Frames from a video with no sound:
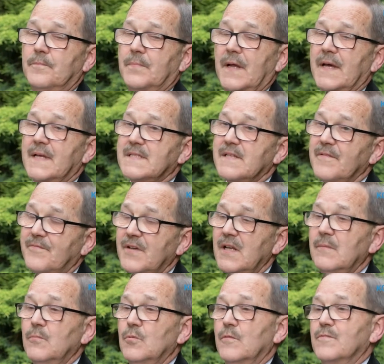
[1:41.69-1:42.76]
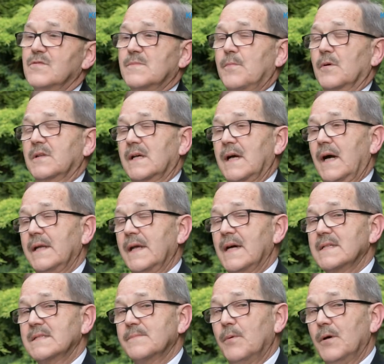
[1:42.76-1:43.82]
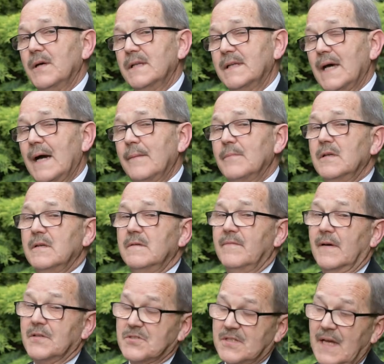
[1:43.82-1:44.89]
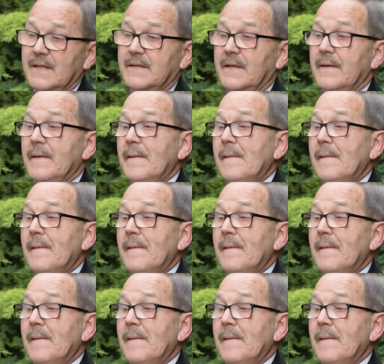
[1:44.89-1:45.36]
projekcje filmów, spotkania z poetami, warsztaty